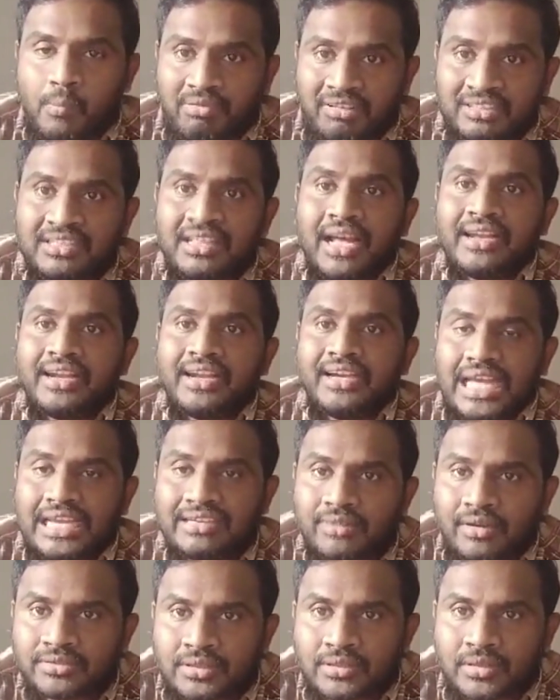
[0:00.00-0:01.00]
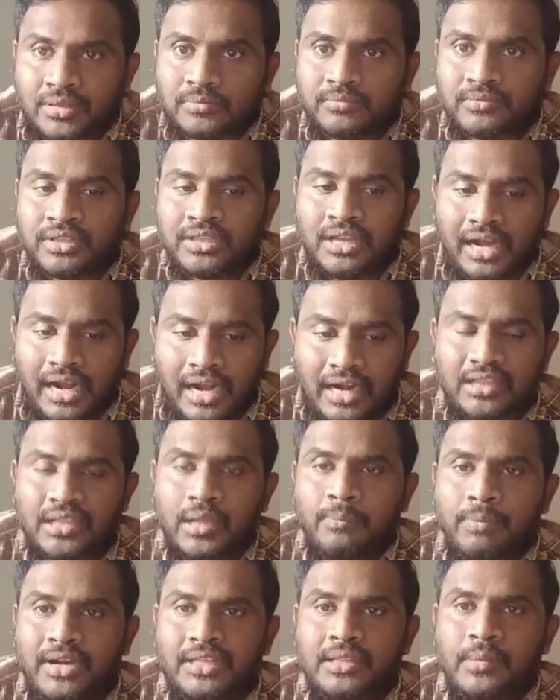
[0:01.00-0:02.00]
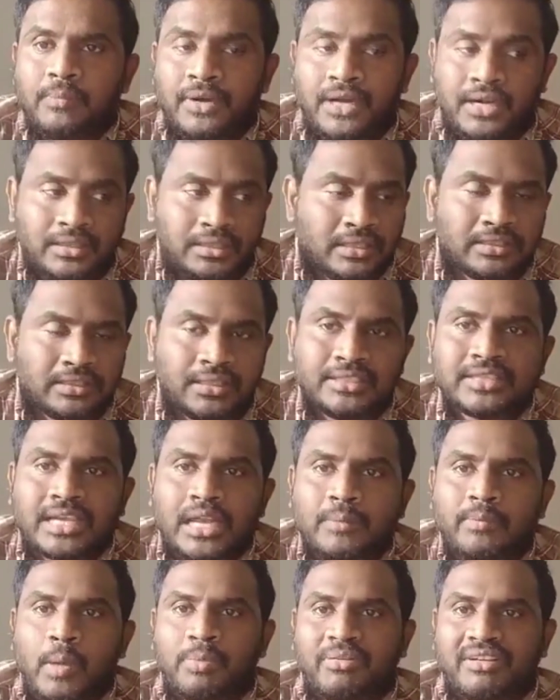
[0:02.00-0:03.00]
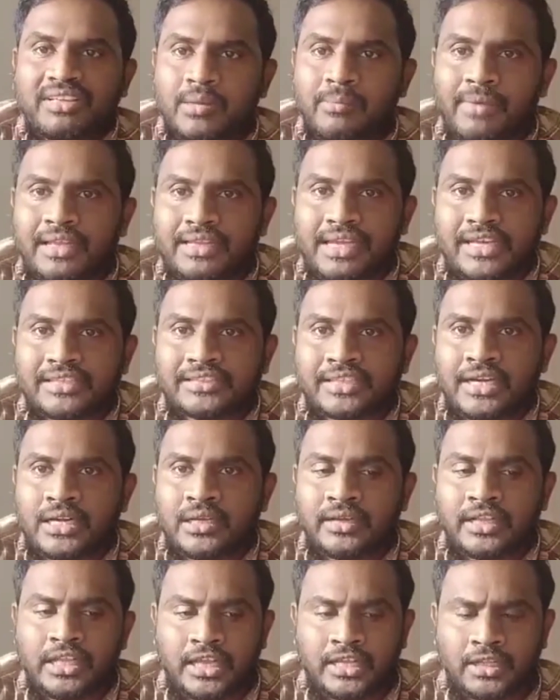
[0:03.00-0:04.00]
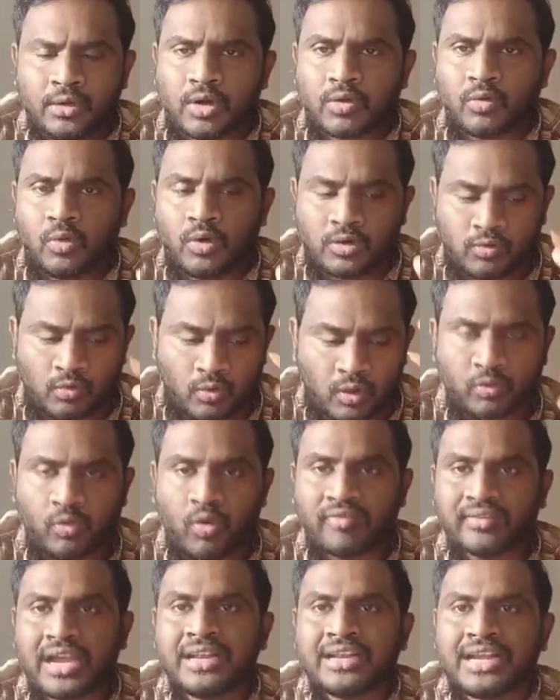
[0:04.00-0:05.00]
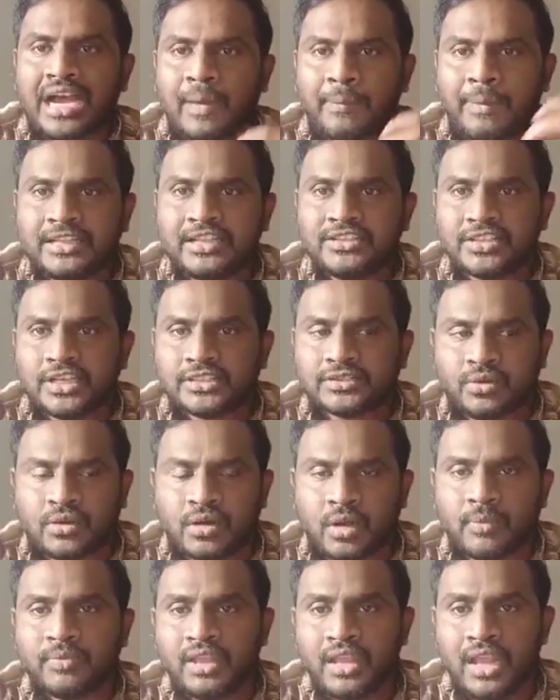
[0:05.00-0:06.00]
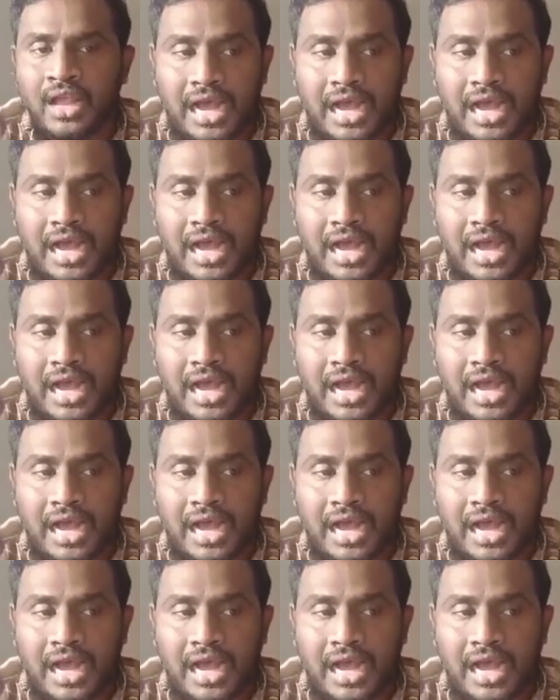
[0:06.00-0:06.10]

ప్రతిదానికి డైవర్షను అడితి పిడితి పిడితి తీసుకెళ్లిపోయి ప్రజల మీద చేసేయడం ఏదో ఏదో ఒక ఒక వర్గానికి ఆపాదించేసుకోవడం